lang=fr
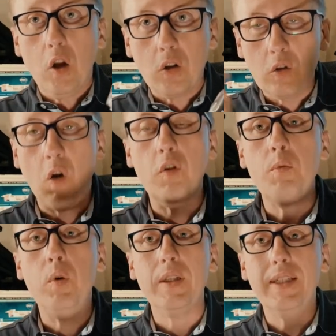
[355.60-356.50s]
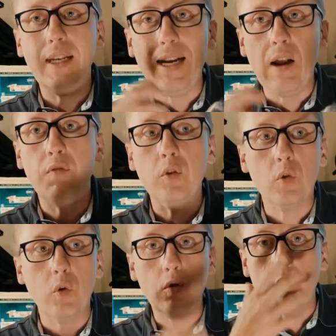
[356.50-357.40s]
euh, dans votre boîtier la
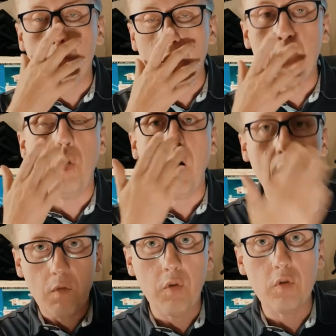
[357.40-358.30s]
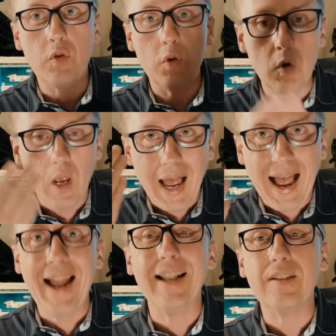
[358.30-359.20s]
photo de ce que voient vos yeux
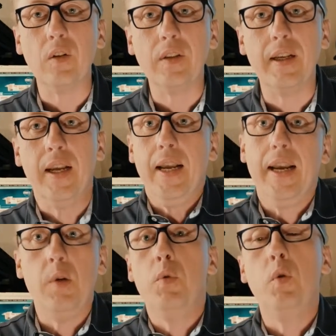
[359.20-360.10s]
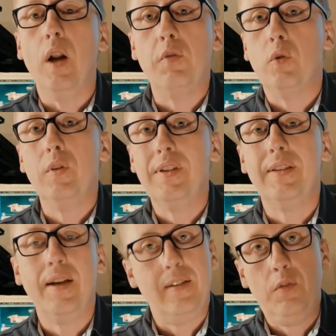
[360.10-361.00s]
à l'instant T. Et le but de la photo, c'est
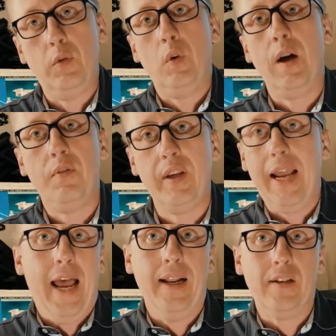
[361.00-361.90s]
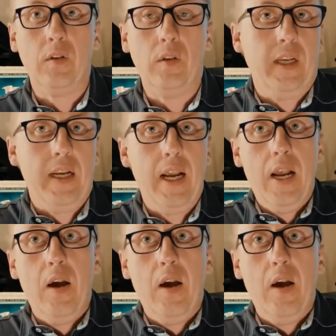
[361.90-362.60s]
ça, c'est de photographier à l'instant T